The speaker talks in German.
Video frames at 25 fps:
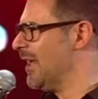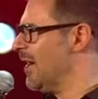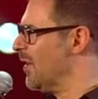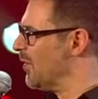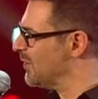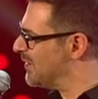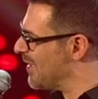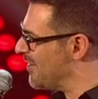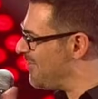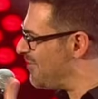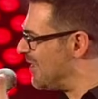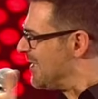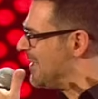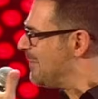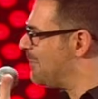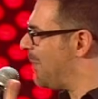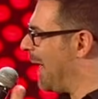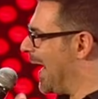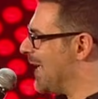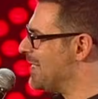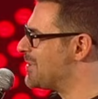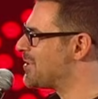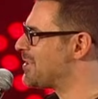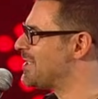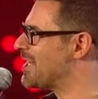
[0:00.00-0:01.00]
und der Wind
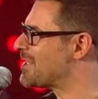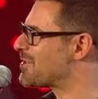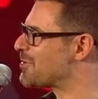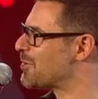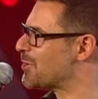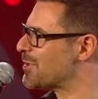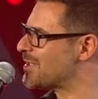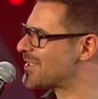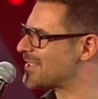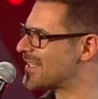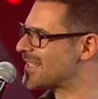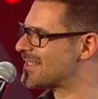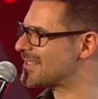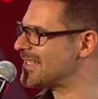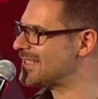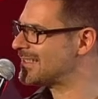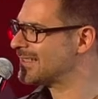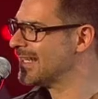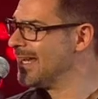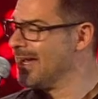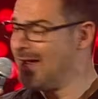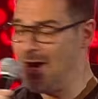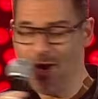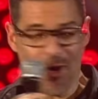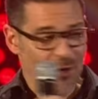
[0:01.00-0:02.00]
peitscht dir so ins Gesicht.
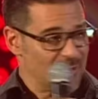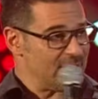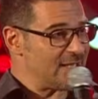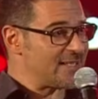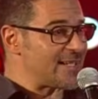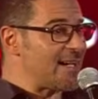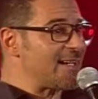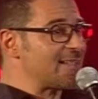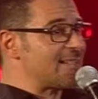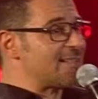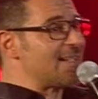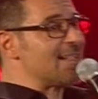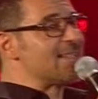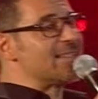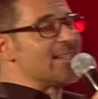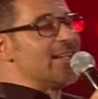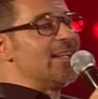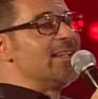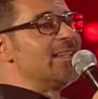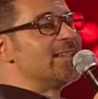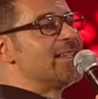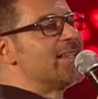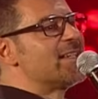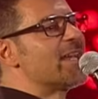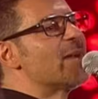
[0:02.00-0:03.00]
Und ich sage es ganz
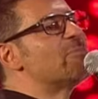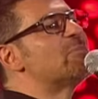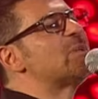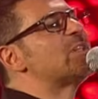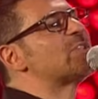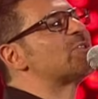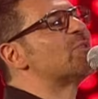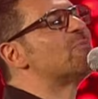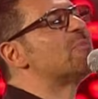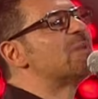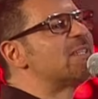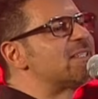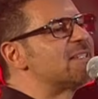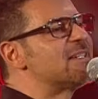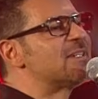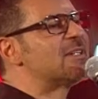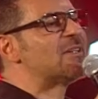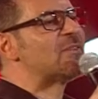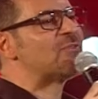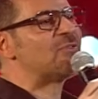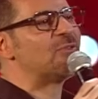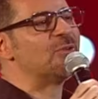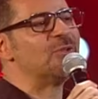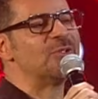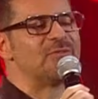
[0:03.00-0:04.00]
ehrlich, ich habe mich so ein bisschen
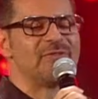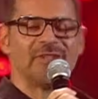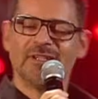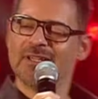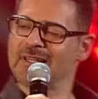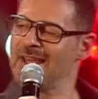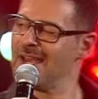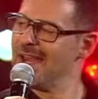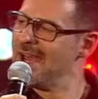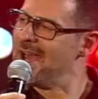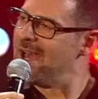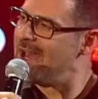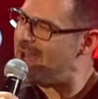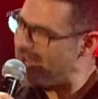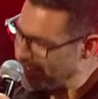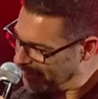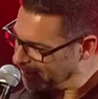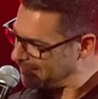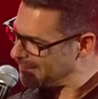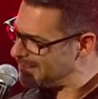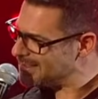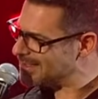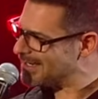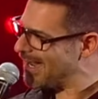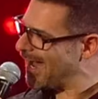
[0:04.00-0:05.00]
gefühlt wie
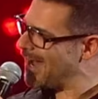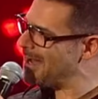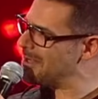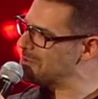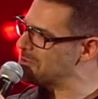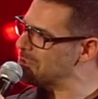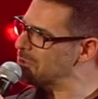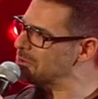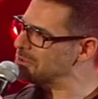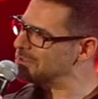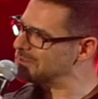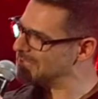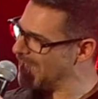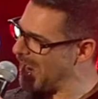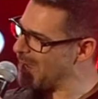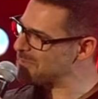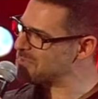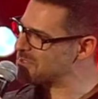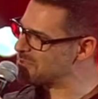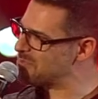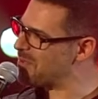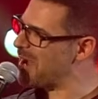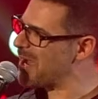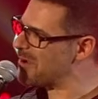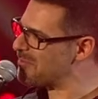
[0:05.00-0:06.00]
Ricardo
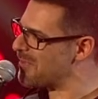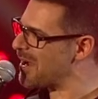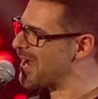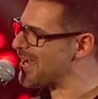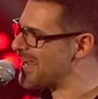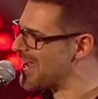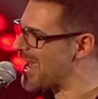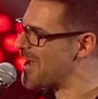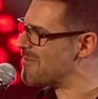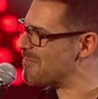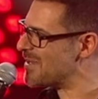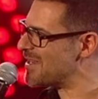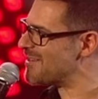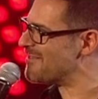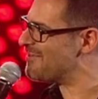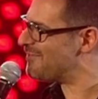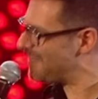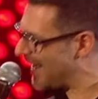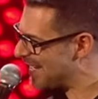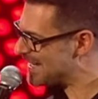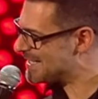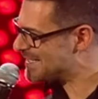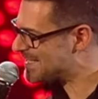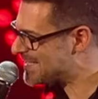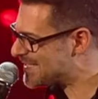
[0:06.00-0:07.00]
Tubbs bei Miami
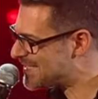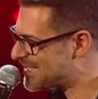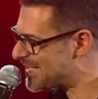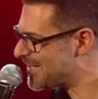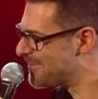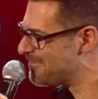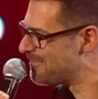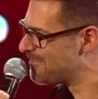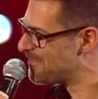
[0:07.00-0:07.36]
Weiß.